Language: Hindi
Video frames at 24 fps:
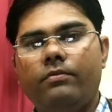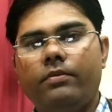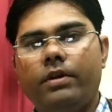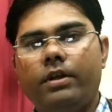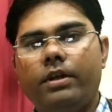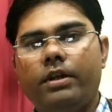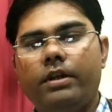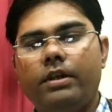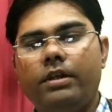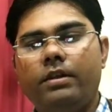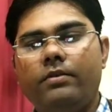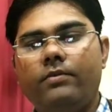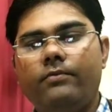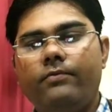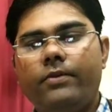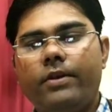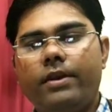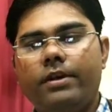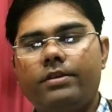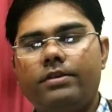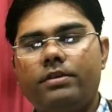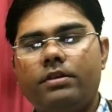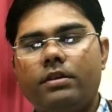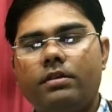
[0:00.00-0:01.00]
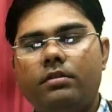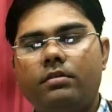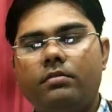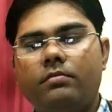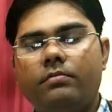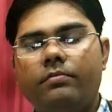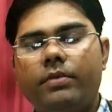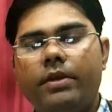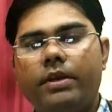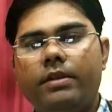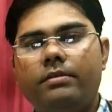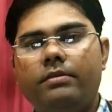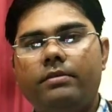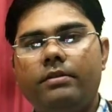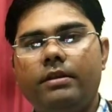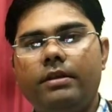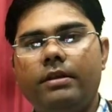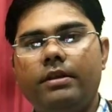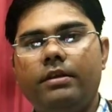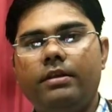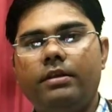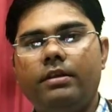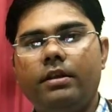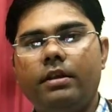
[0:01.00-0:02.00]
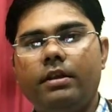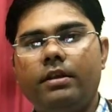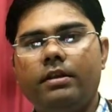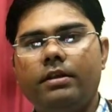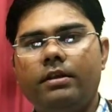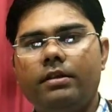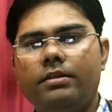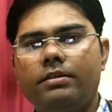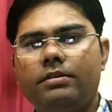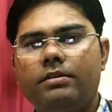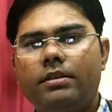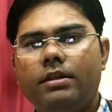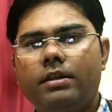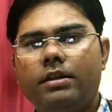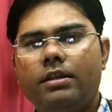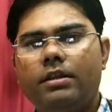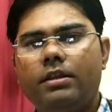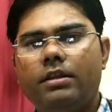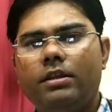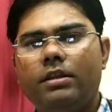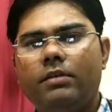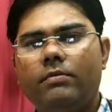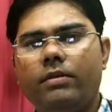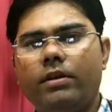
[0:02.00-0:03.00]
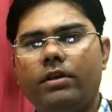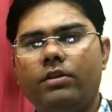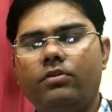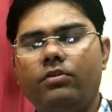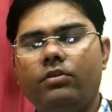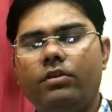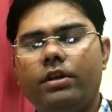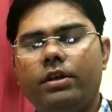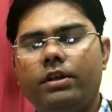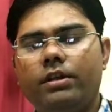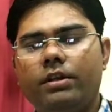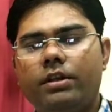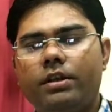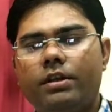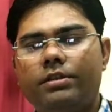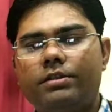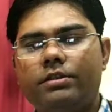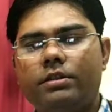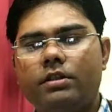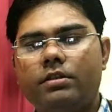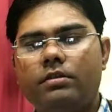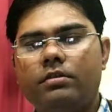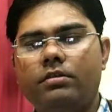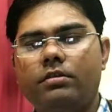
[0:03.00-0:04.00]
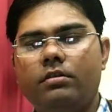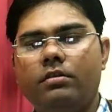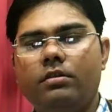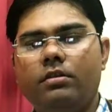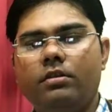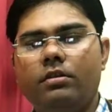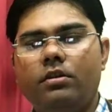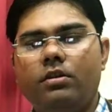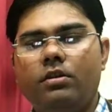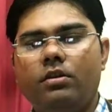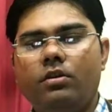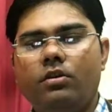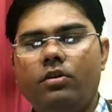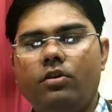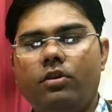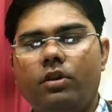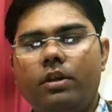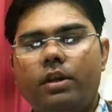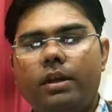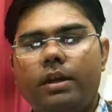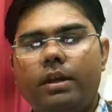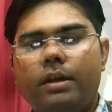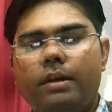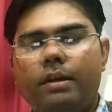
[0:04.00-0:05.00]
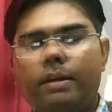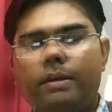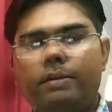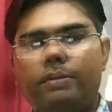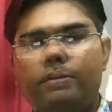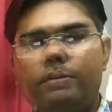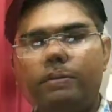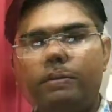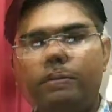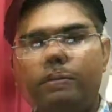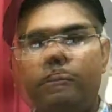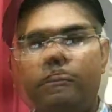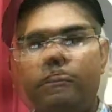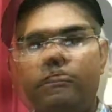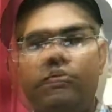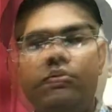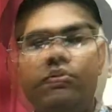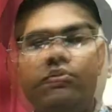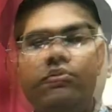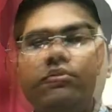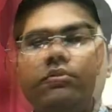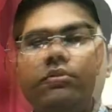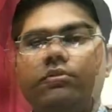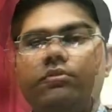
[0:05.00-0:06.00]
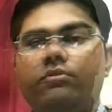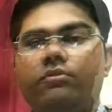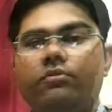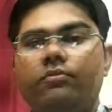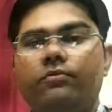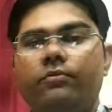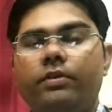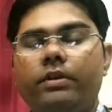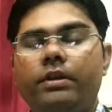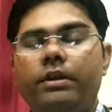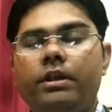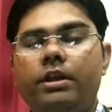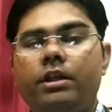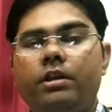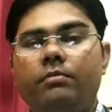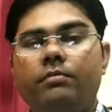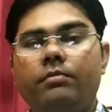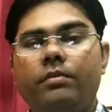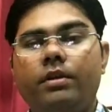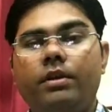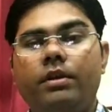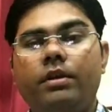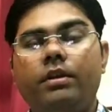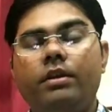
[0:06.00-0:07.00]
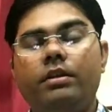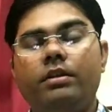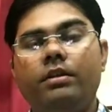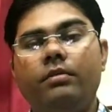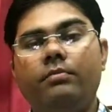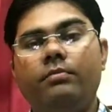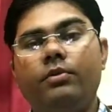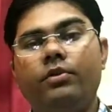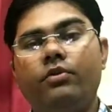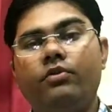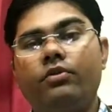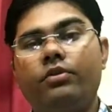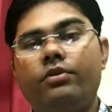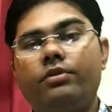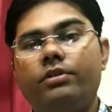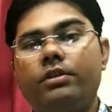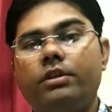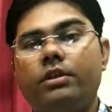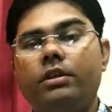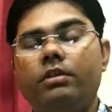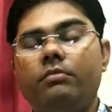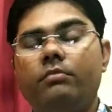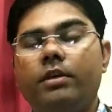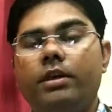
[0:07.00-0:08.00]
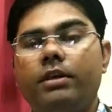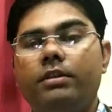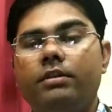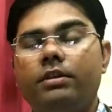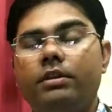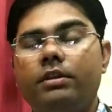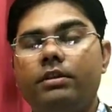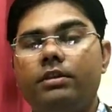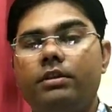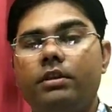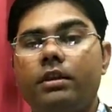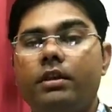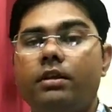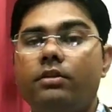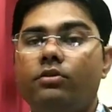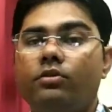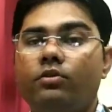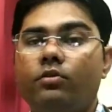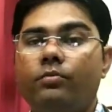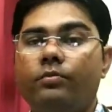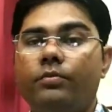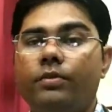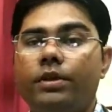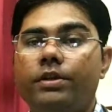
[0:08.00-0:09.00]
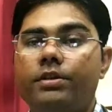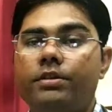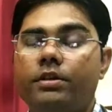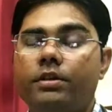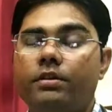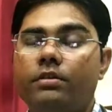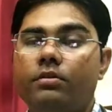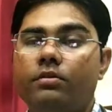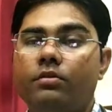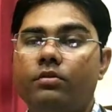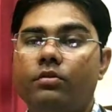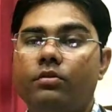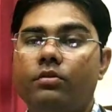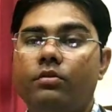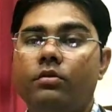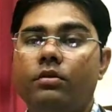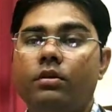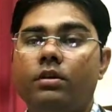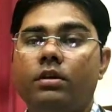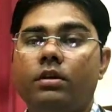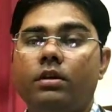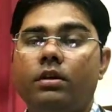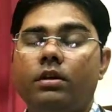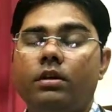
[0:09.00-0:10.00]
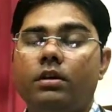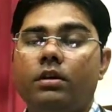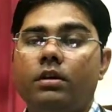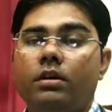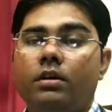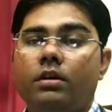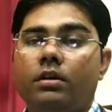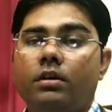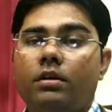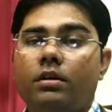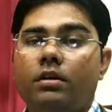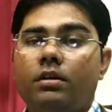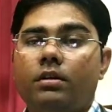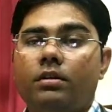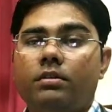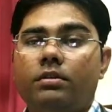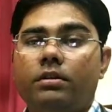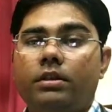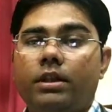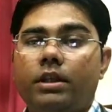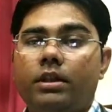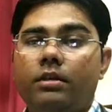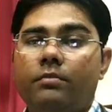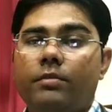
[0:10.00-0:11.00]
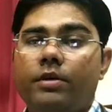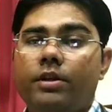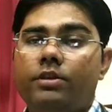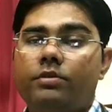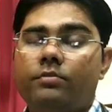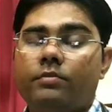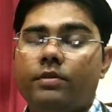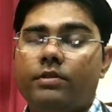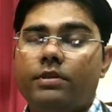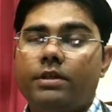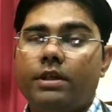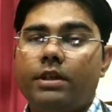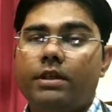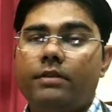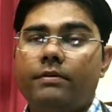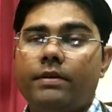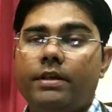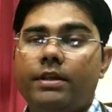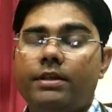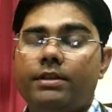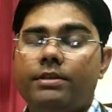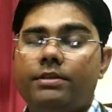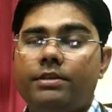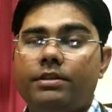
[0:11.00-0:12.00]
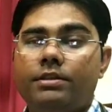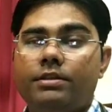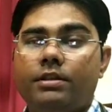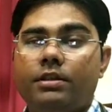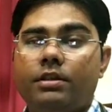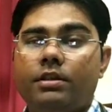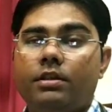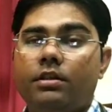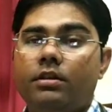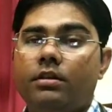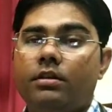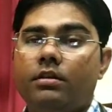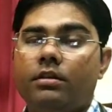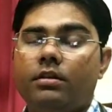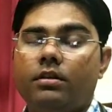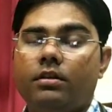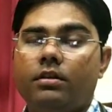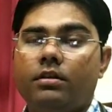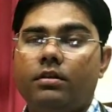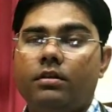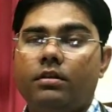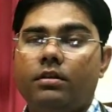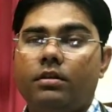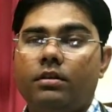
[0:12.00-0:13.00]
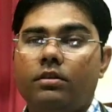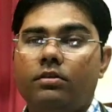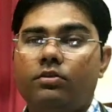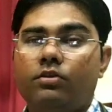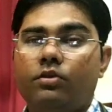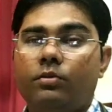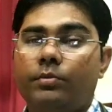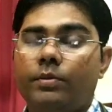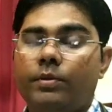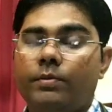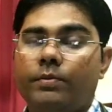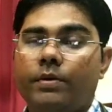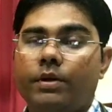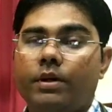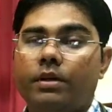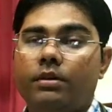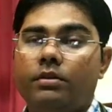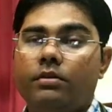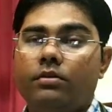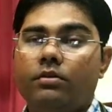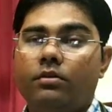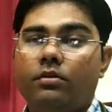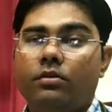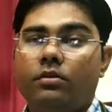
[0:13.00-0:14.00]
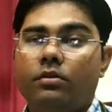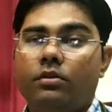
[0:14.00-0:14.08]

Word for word: फंगल इन्फेक्शन पेंसिलिन या इस तरह की दवाइयों का रिएक्शन और एलर्जी दोस्तों स्नोफीलिया में यदि प्रिकॉशन की बात की जाए तो पेशेंट को तेल मिर्च मसाले वाली चीज़ें धूम्रपान